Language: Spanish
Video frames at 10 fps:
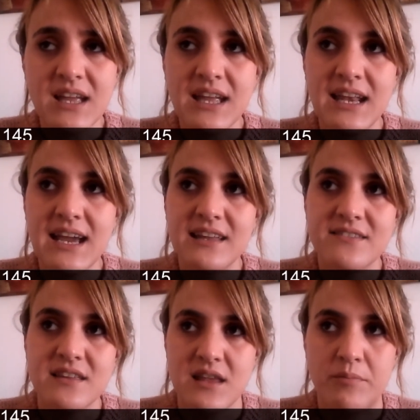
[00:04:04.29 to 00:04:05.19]
en la que
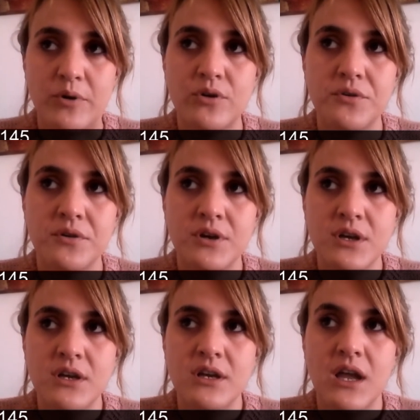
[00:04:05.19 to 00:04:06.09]
se tapó
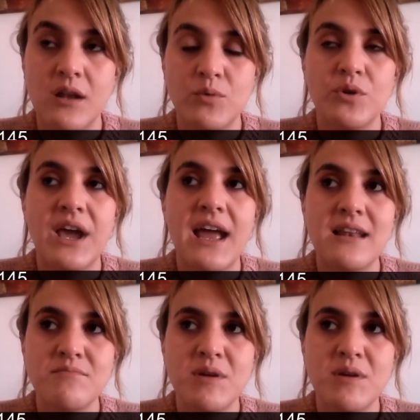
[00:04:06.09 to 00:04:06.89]
el mural,